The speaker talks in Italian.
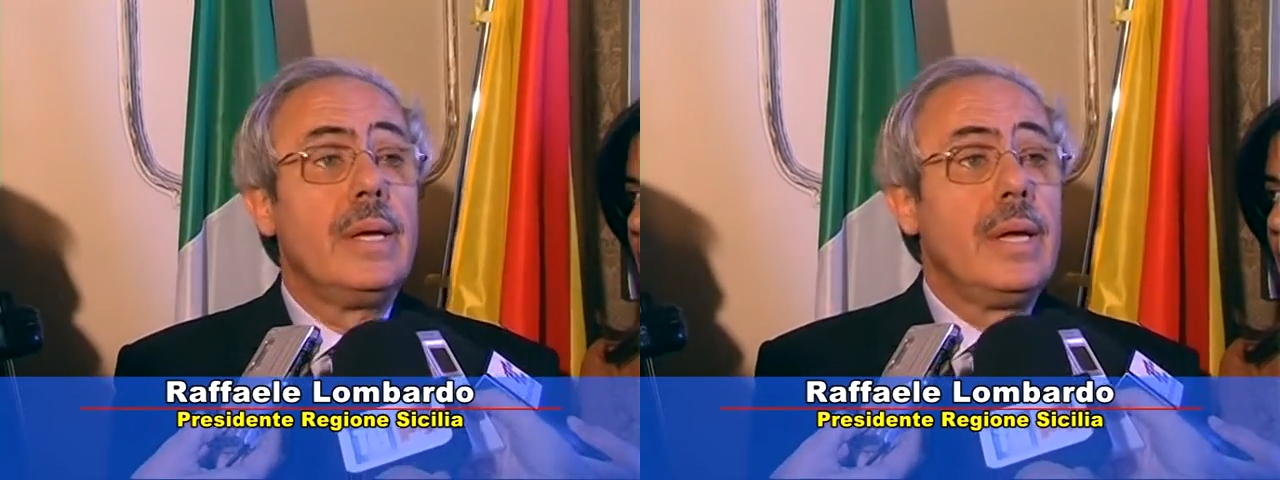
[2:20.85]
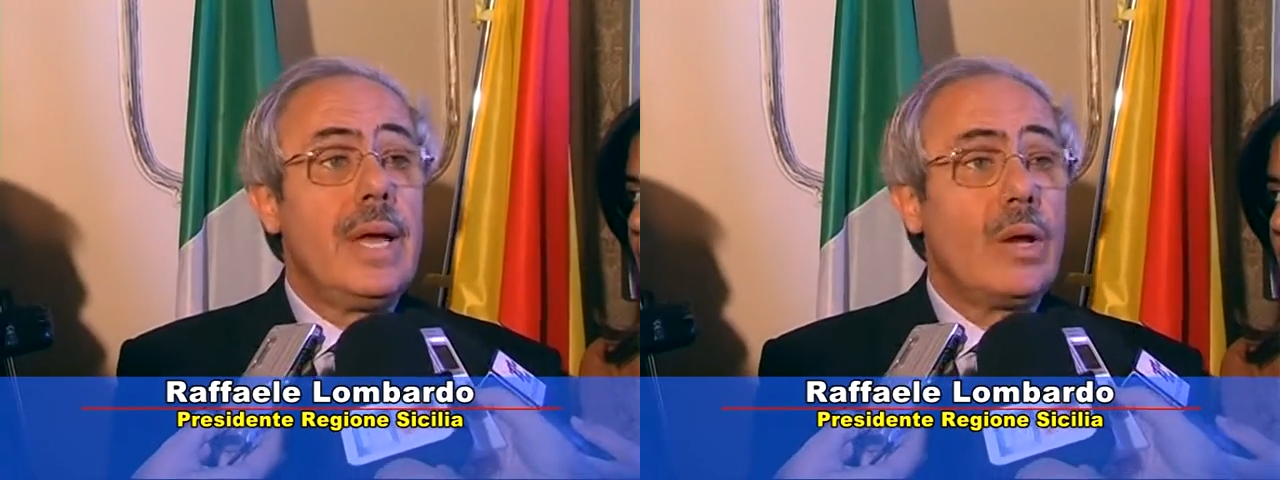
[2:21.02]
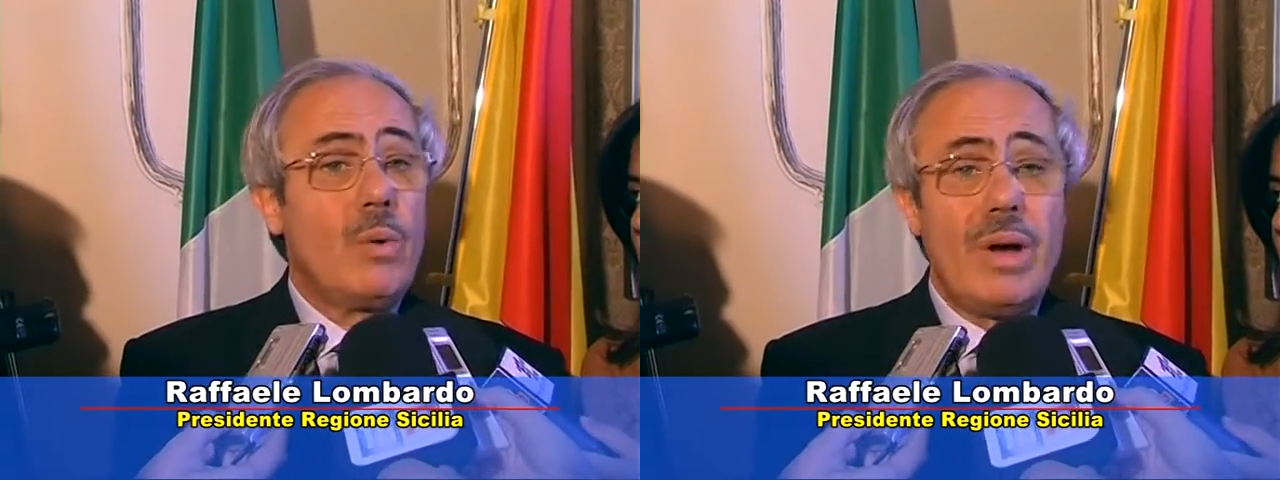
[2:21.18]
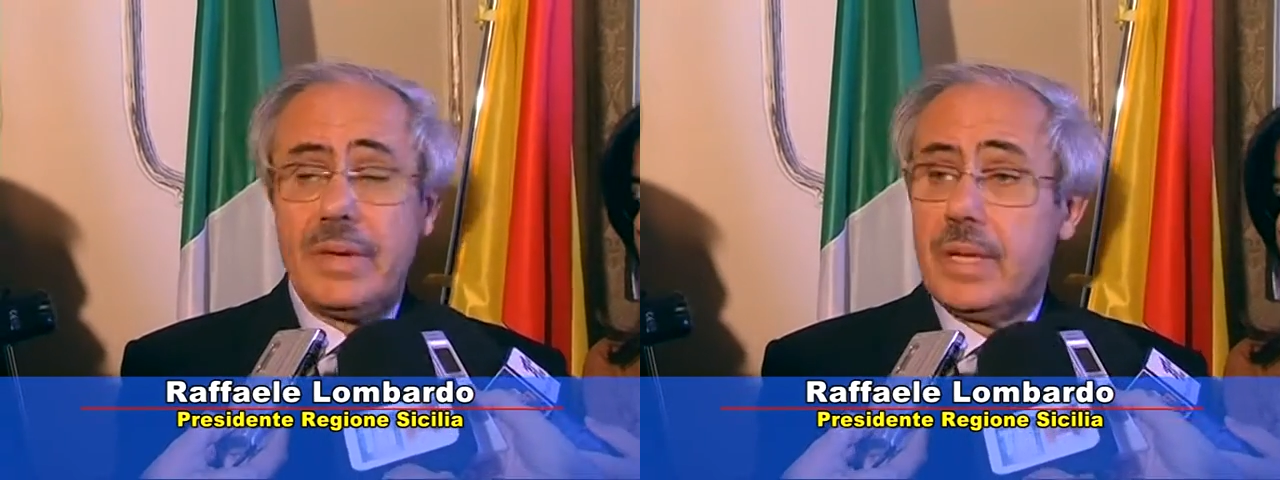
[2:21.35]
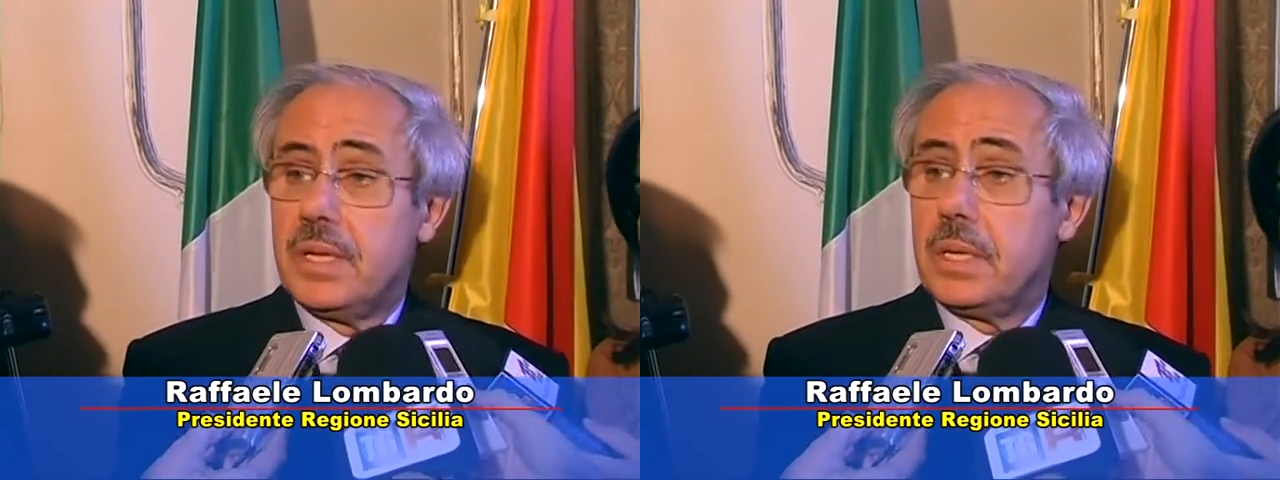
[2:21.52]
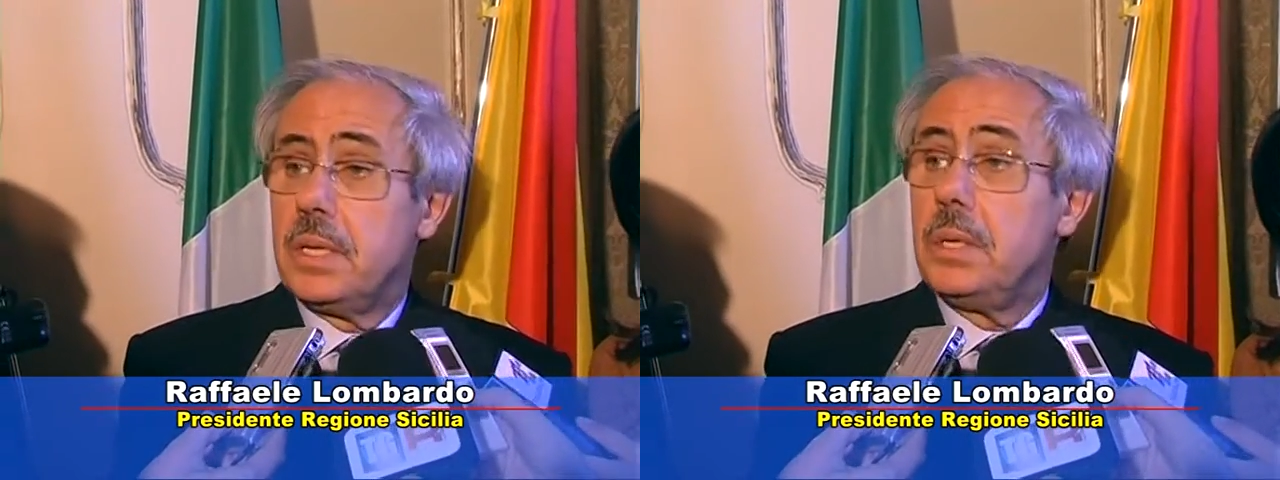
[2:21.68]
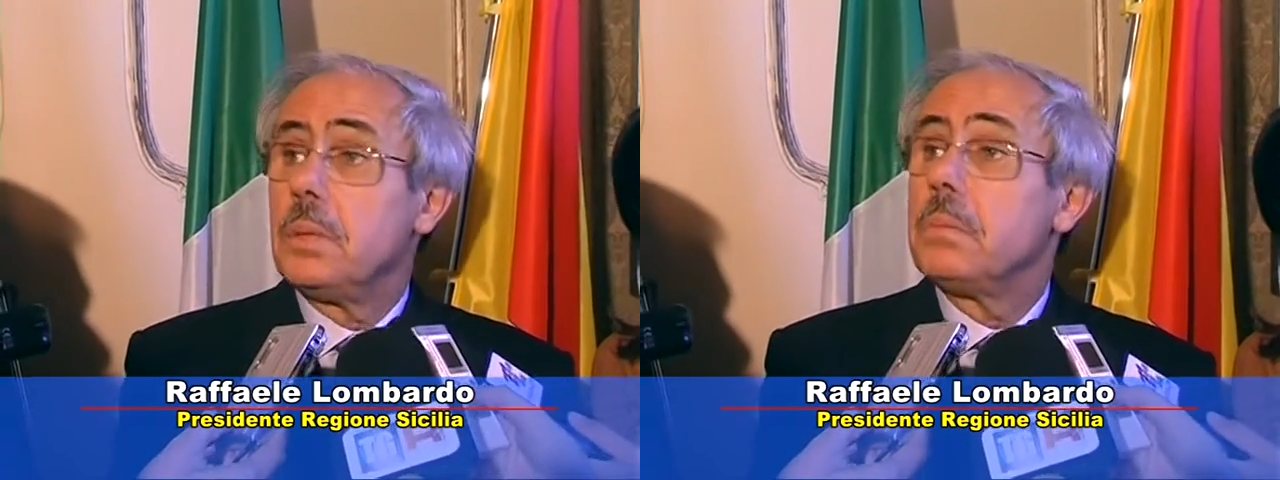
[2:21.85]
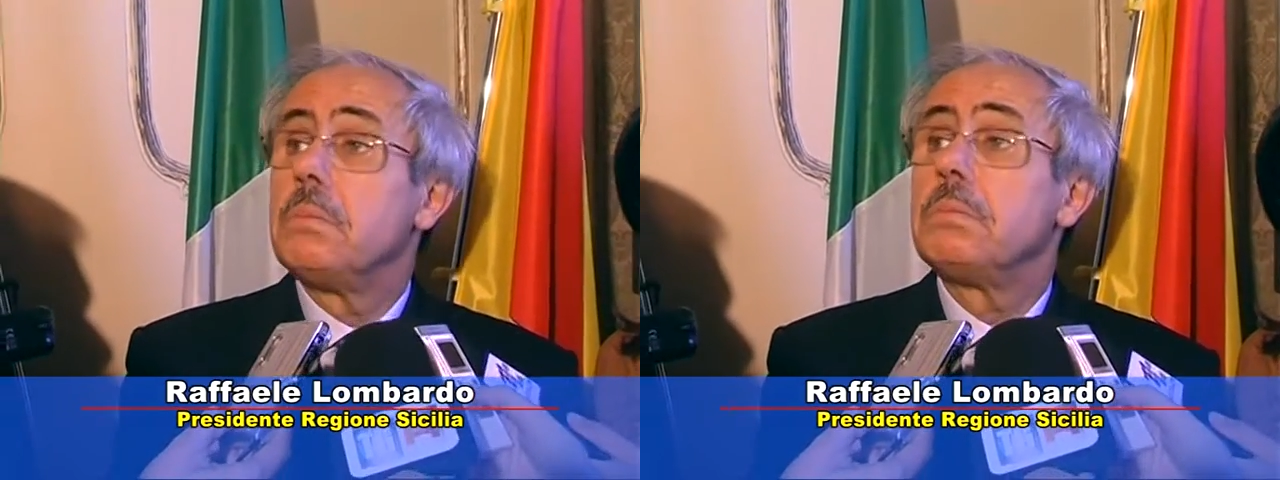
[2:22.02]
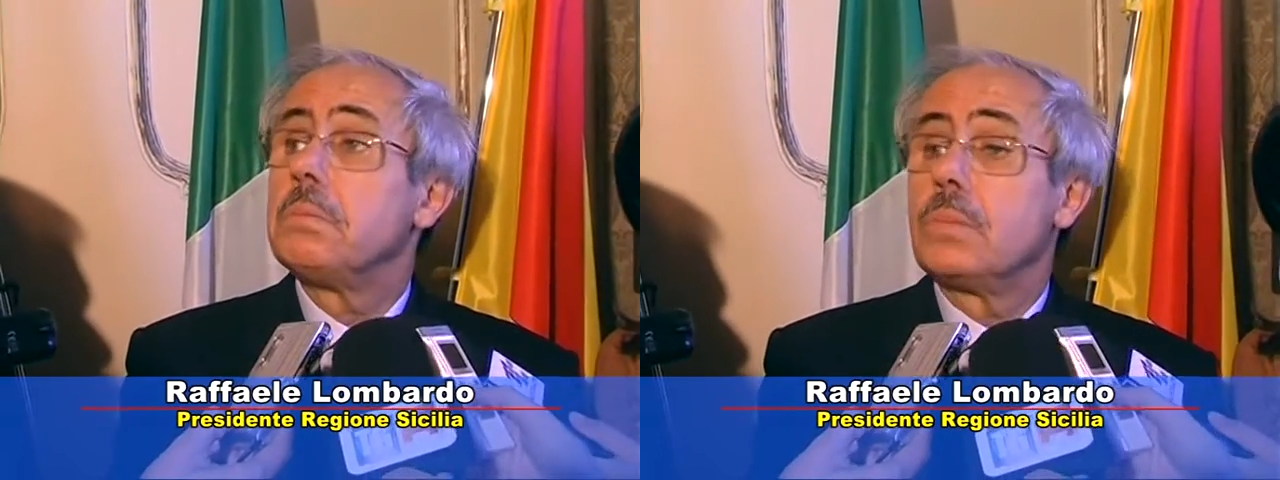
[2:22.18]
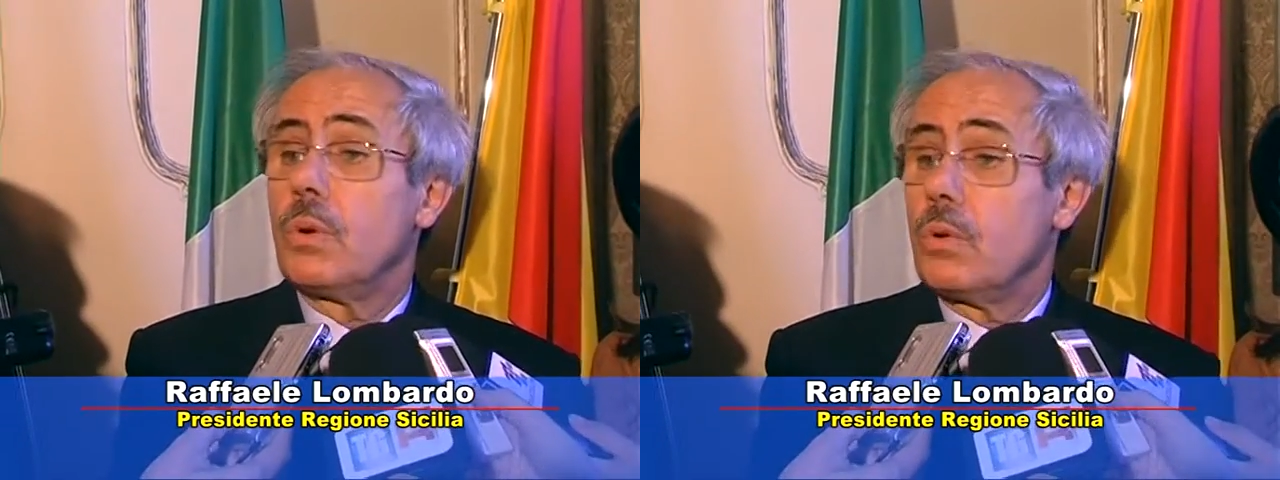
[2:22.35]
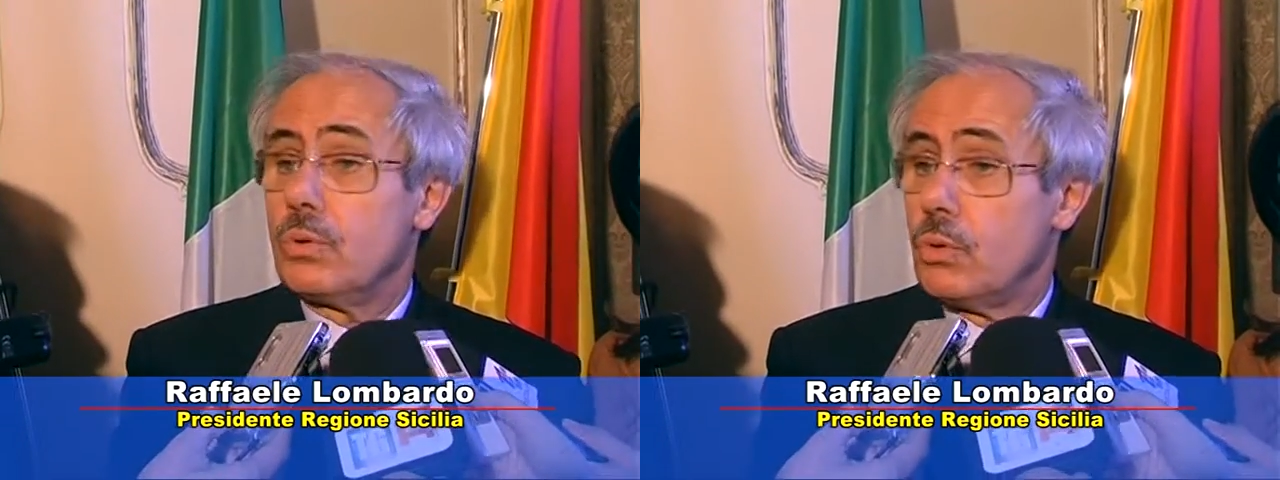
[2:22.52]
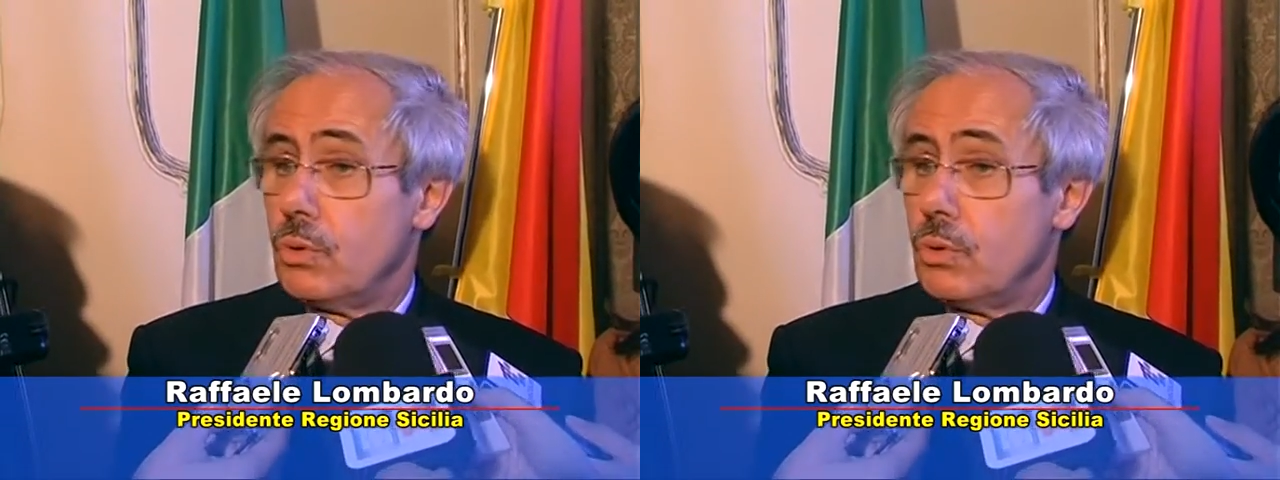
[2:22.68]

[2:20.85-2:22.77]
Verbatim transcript: E qua vedete, io non lo so,